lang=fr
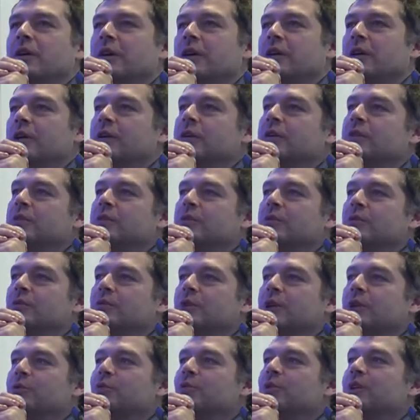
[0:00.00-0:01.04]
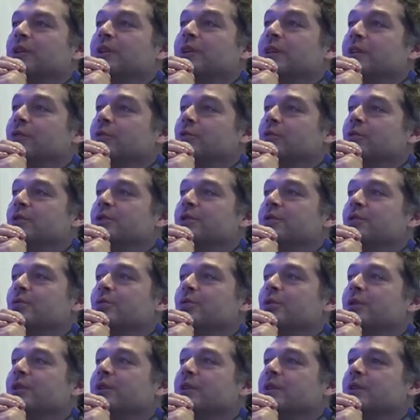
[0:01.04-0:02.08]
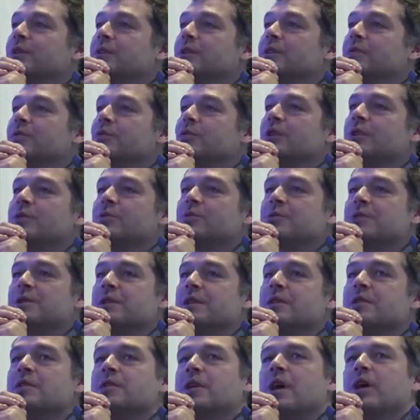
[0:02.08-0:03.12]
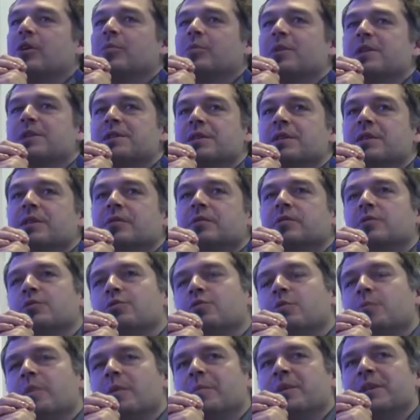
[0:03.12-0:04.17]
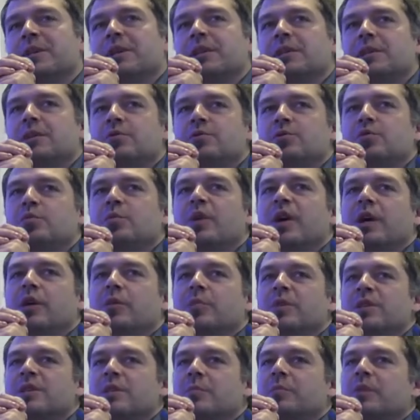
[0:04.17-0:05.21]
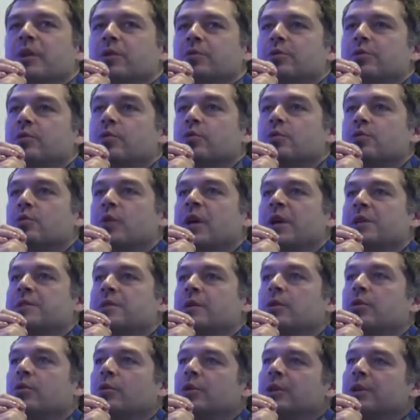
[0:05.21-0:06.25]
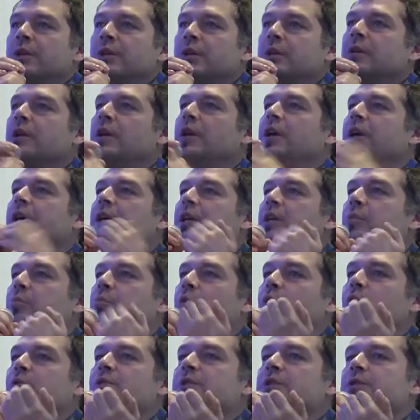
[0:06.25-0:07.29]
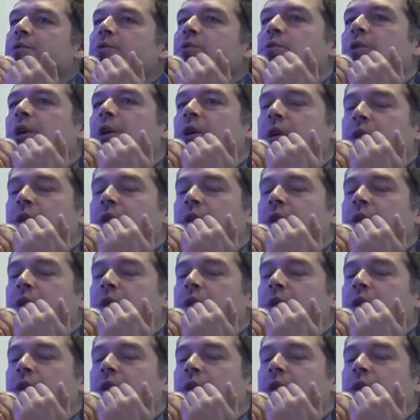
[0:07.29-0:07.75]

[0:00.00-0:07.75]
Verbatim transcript: Et euh, on a tout un tas de discours qui, vont dans ce sens, à commencer, euh, je ne vais pas m'attarder dessus, mais à commencer par le discours sur la sécurité, qui prend, disons,